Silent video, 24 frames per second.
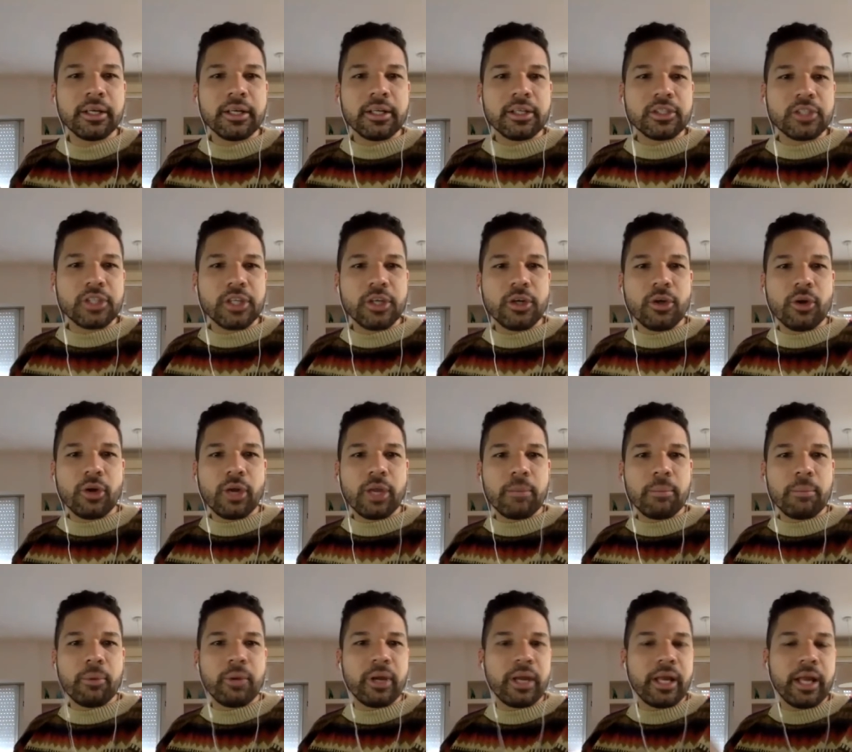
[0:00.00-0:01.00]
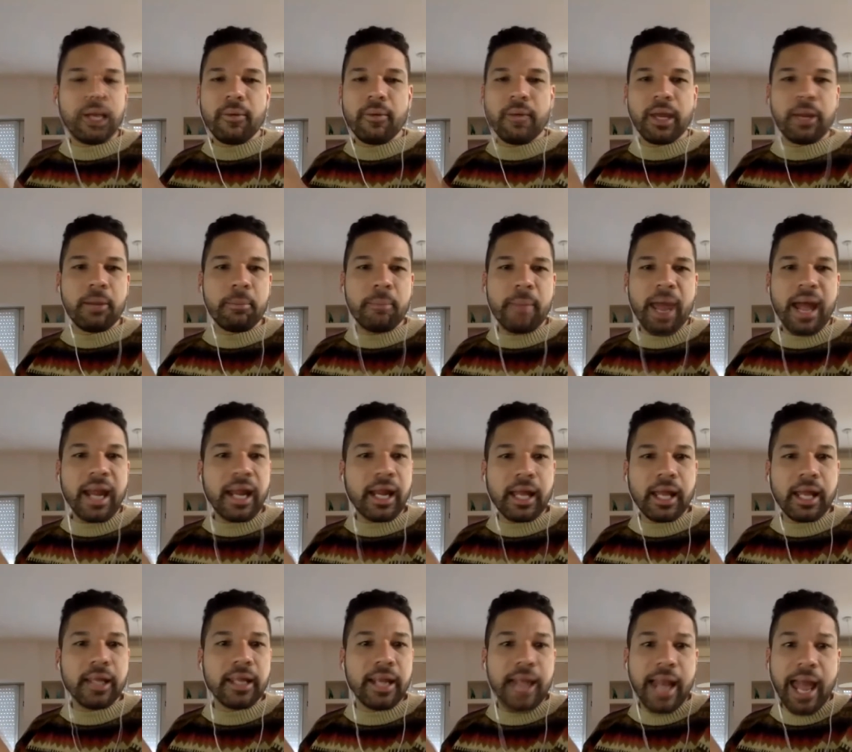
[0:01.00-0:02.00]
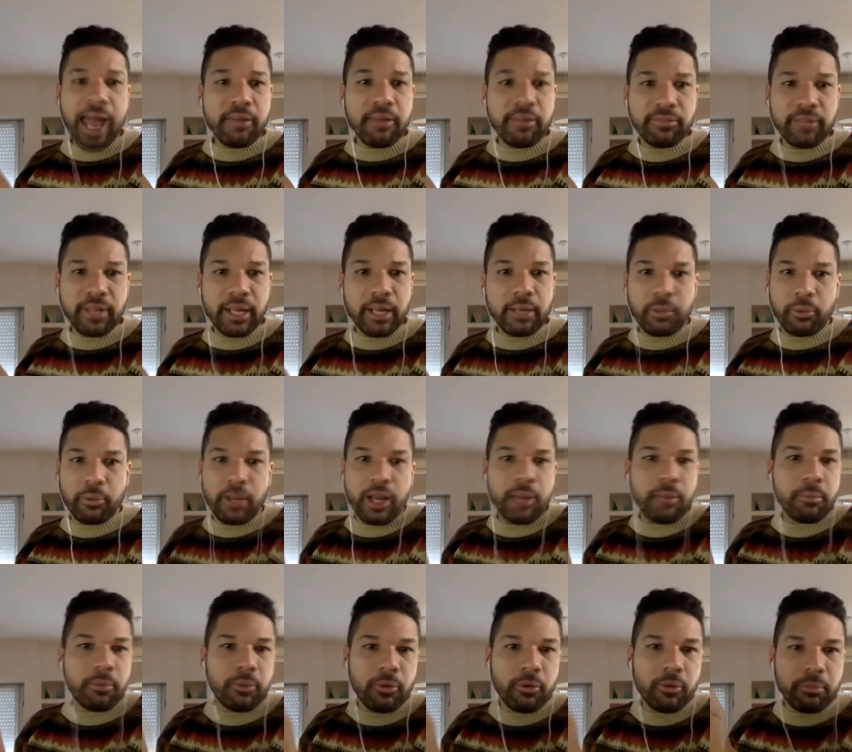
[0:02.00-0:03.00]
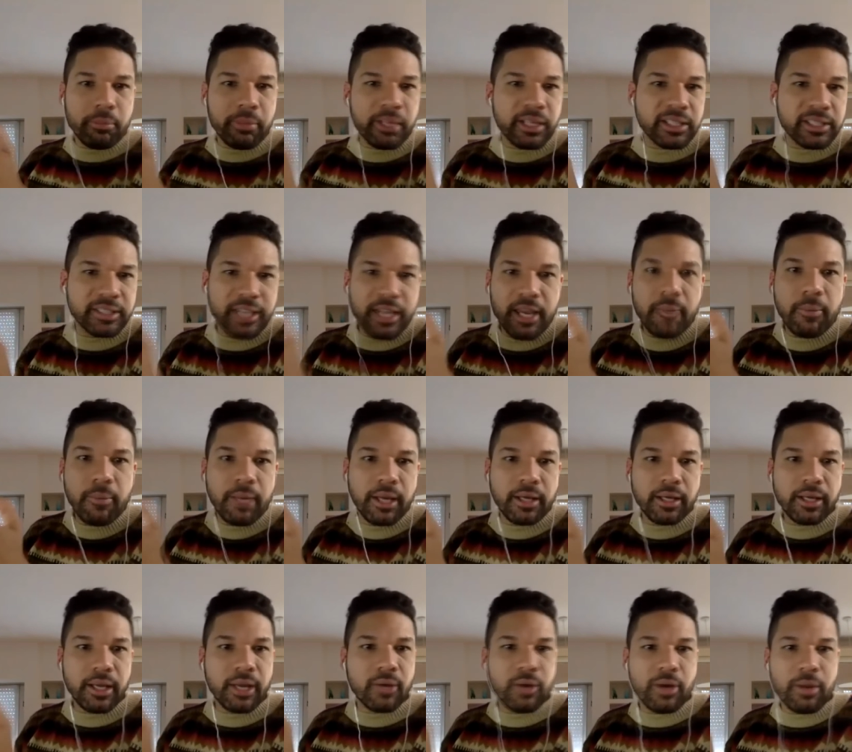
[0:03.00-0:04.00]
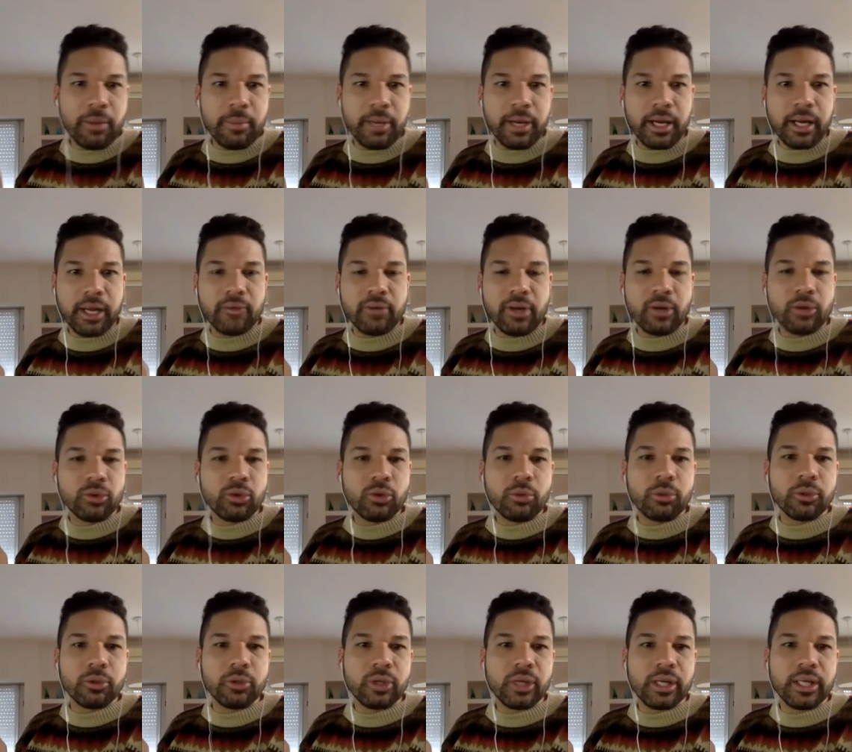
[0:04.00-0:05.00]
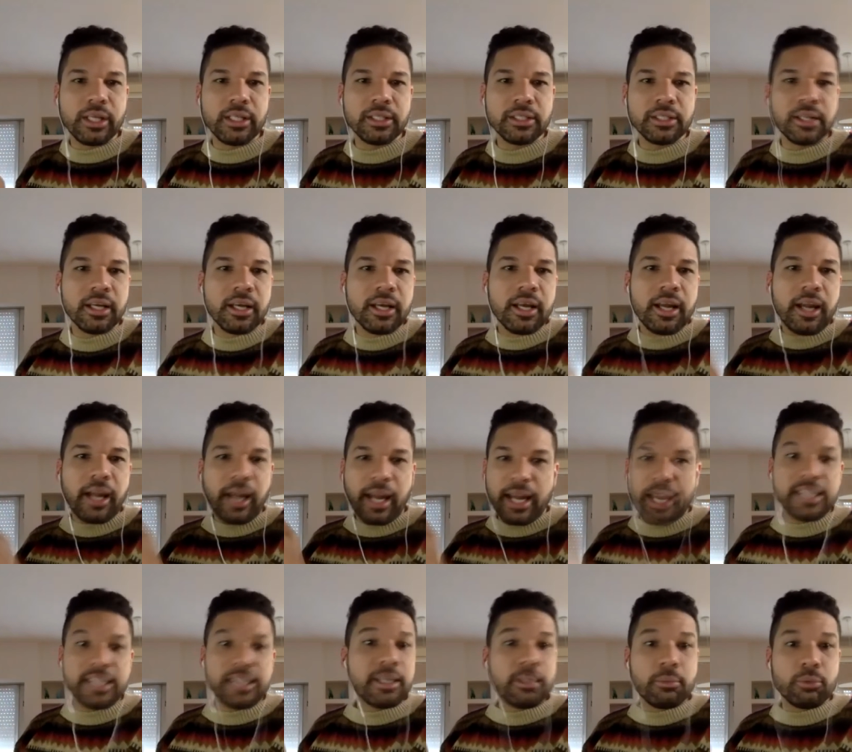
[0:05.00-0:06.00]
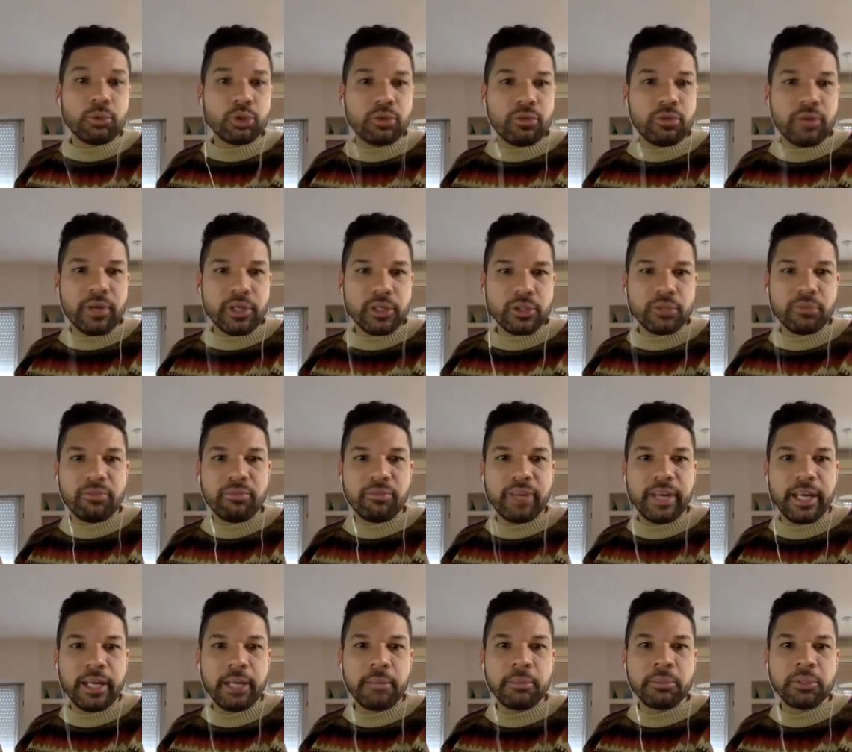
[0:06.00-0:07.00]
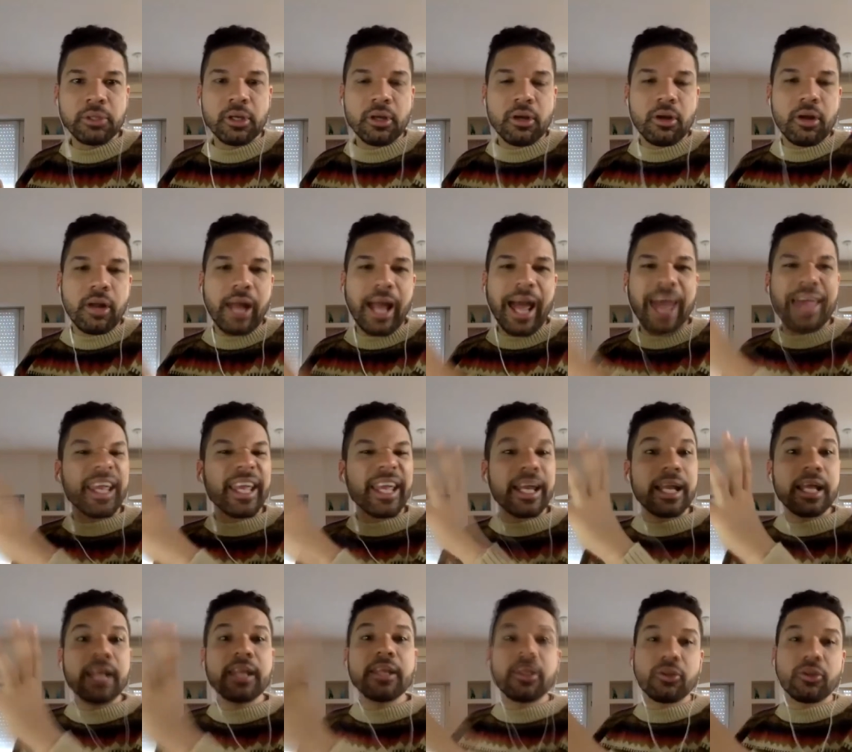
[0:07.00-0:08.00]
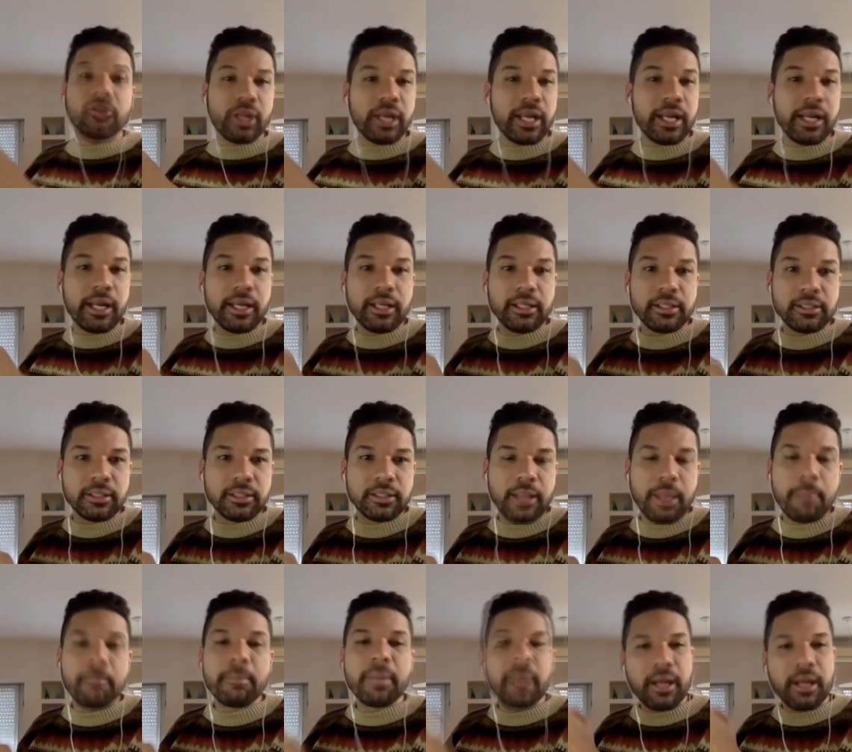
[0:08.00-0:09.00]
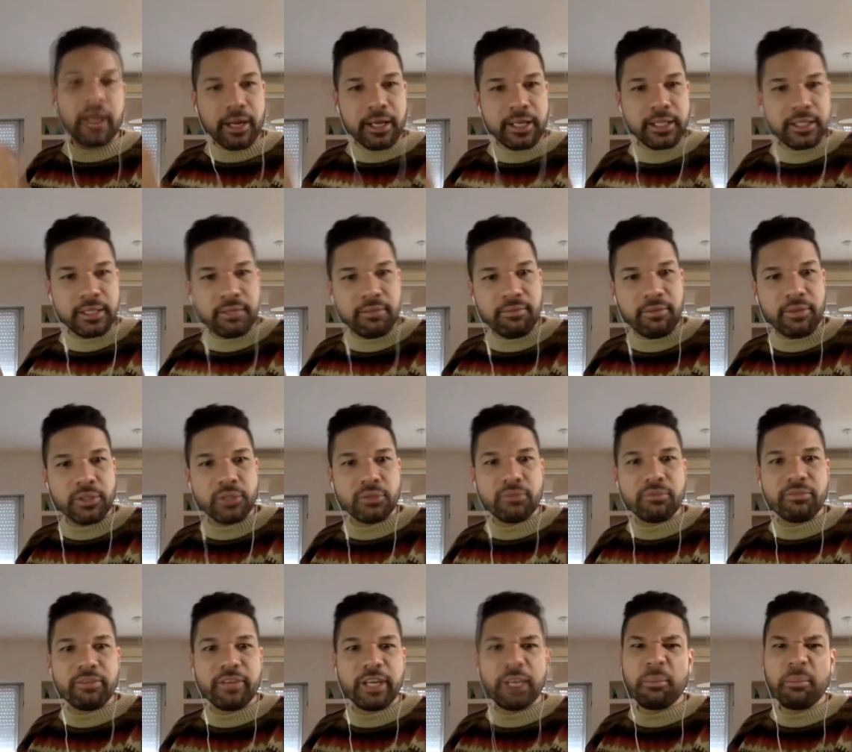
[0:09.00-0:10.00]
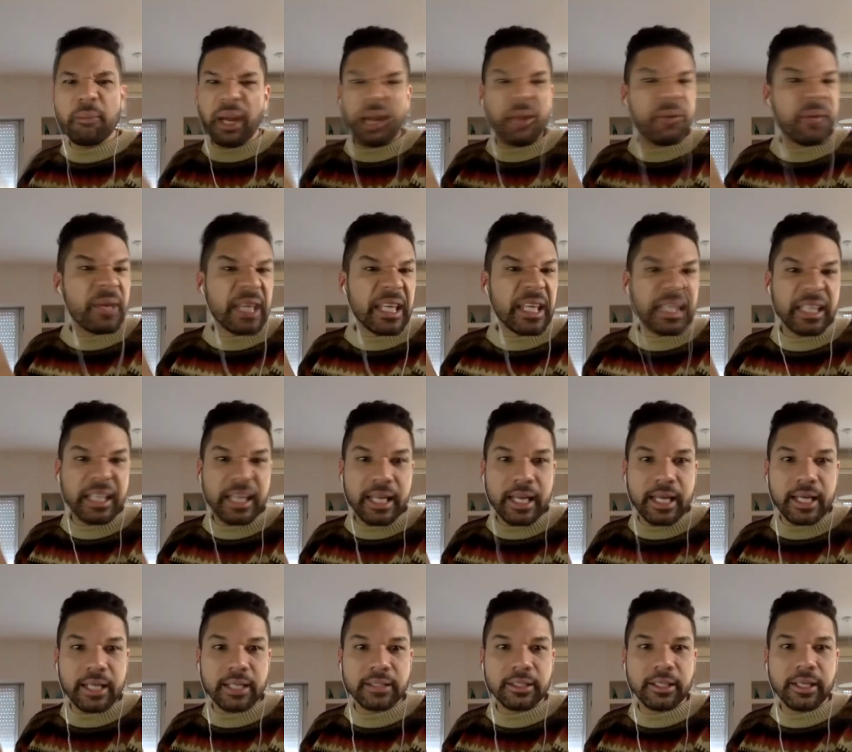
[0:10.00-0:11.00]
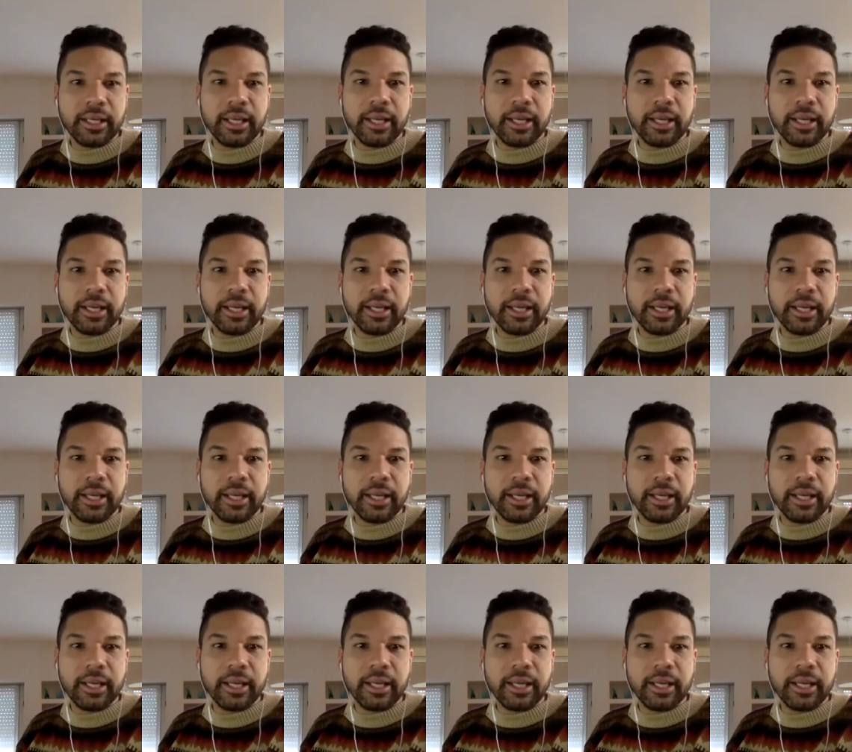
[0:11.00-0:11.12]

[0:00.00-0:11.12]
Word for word: sino que pueden haber marcas de lifestyle, por ejemplo, Mercedes-Benz, que es una marca, una automotriz, realiza muchos fashion films, cadenas de hoteles también realizan fashion film, revistas.